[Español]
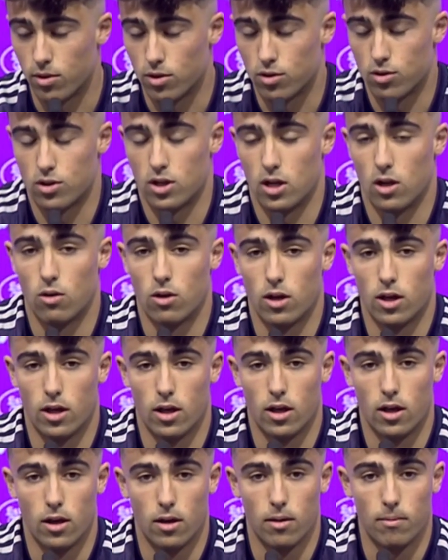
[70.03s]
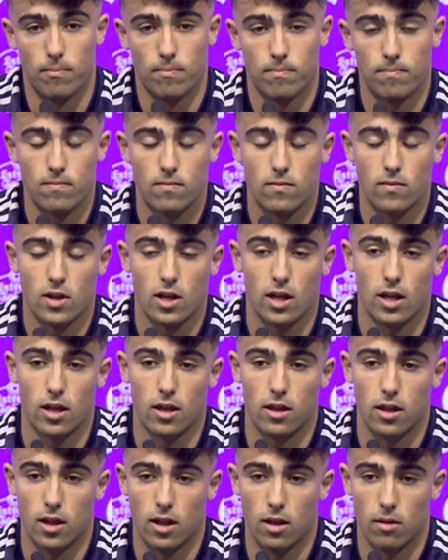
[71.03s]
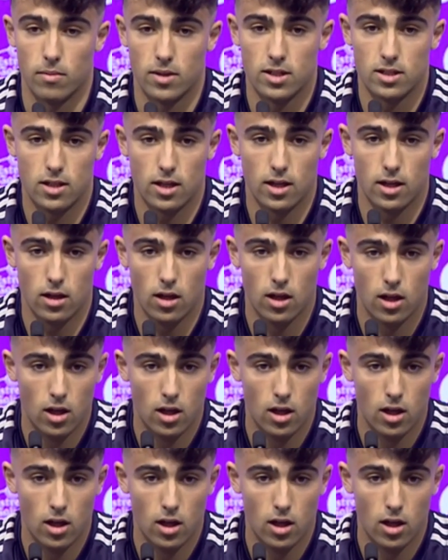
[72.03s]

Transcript: eso es algo que, que decide el míster.